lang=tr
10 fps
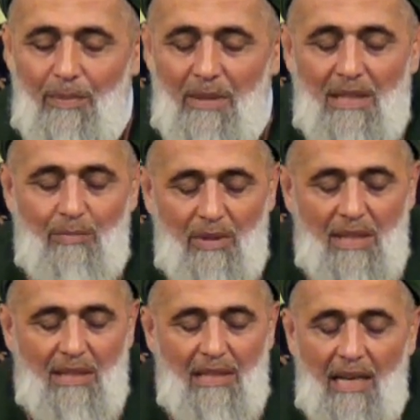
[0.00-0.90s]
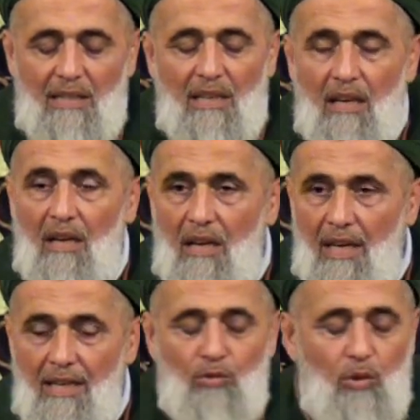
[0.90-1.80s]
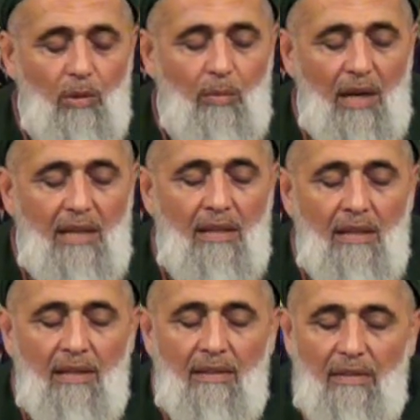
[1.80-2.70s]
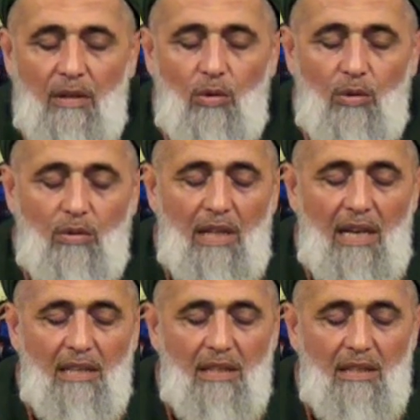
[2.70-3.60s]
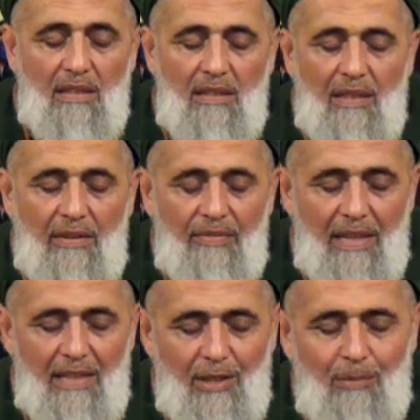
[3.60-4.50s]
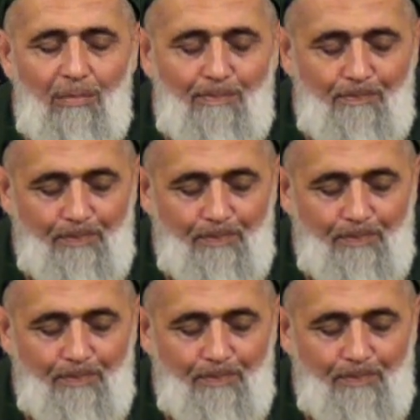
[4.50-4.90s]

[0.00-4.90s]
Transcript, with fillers: bir bir dergaha ait olmak ve o dergahın efendim